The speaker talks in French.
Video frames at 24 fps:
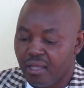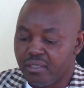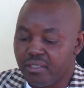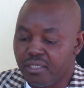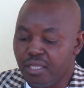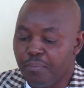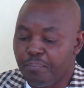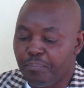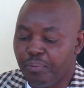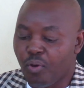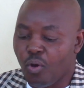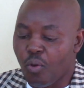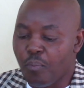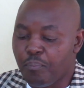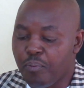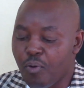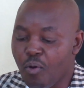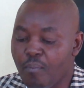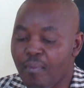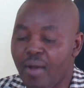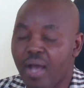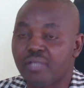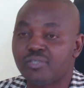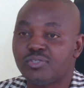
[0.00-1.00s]
Des
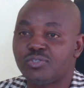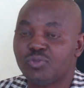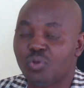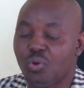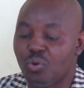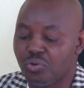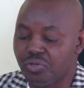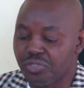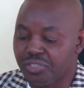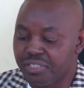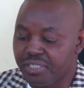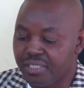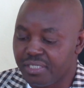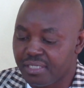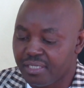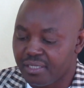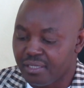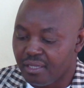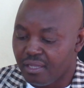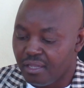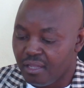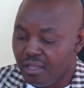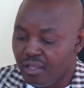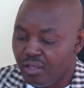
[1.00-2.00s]
propos mensongers
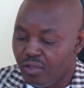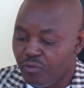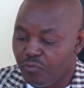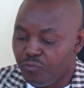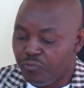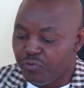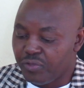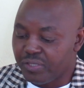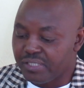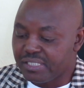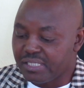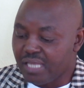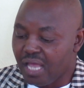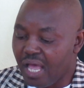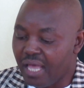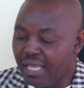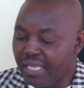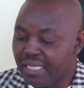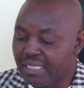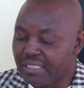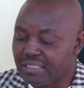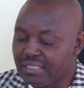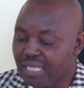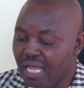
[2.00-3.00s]

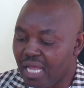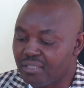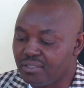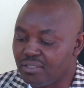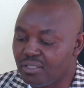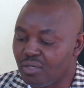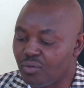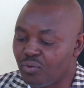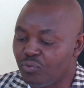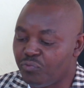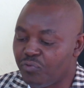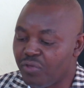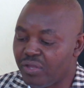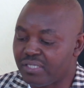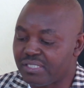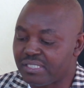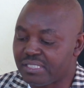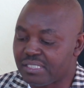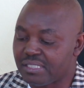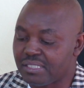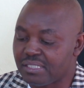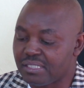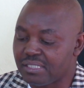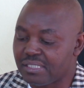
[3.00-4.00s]
faisant état d'une nouvelle
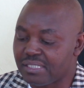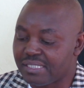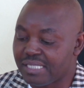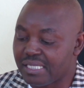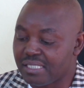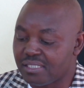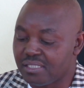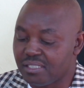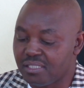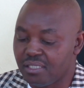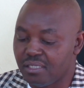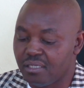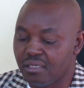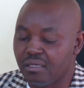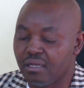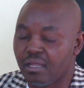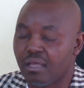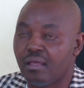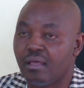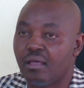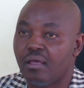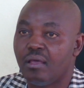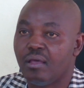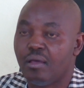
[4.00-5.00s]
saisine
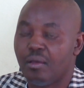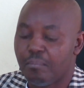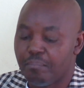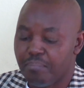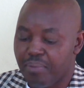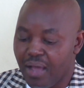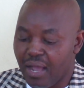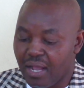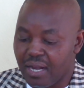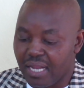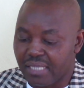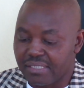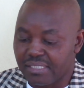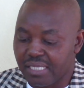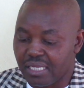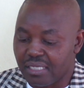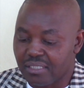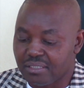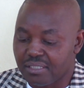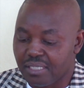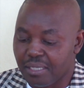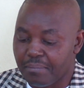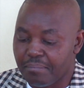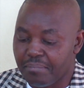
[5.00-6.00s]
par la
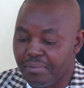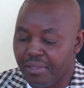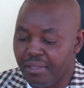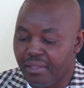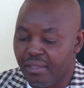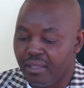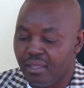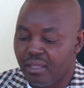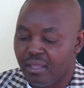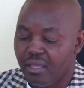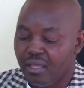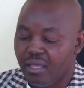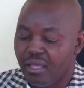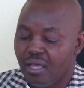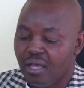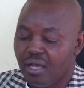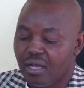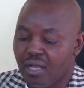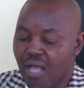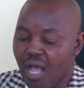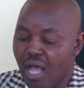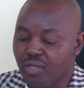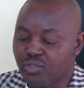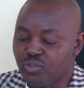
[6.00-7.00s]
sainte CNTB
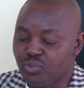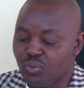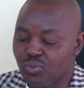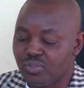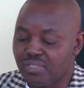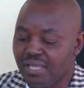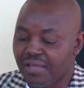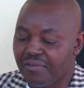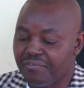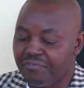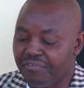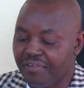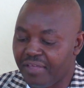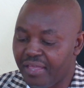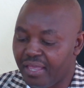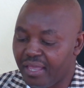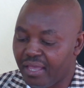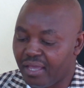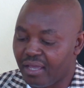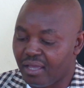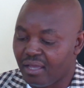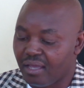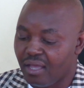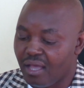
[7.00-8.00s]
quant aux
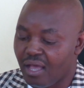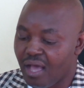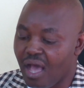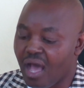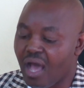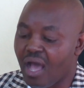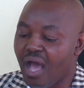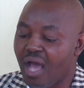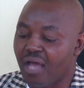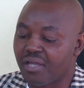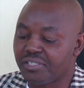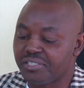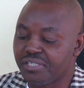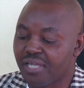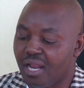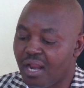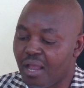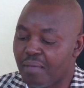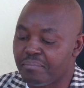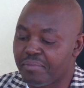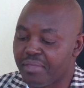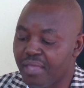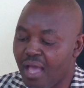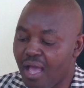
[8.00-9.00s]
affaires arrangées à
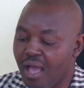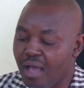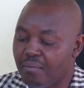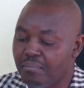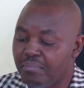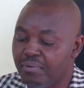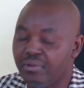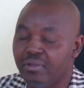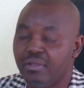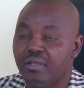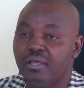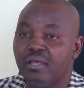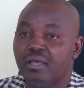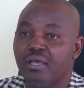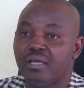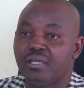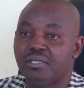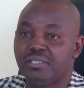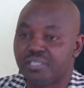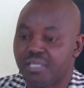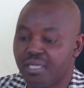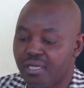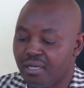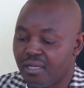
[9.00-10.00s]
l'amiable
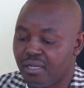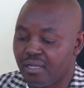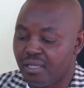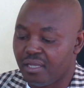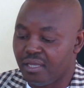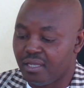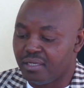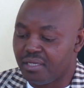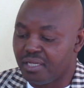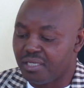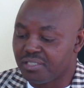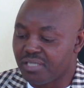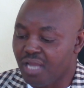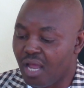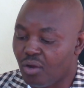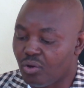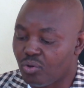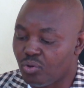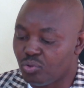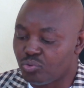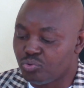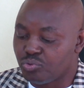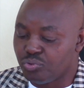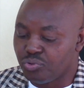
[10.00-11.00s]
déjà
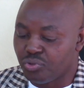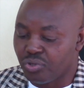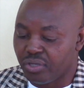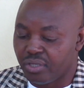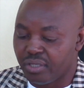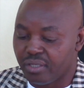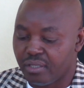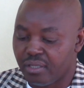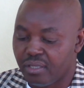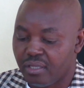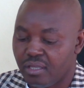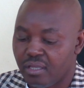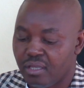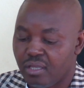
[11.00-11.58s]
clôturé.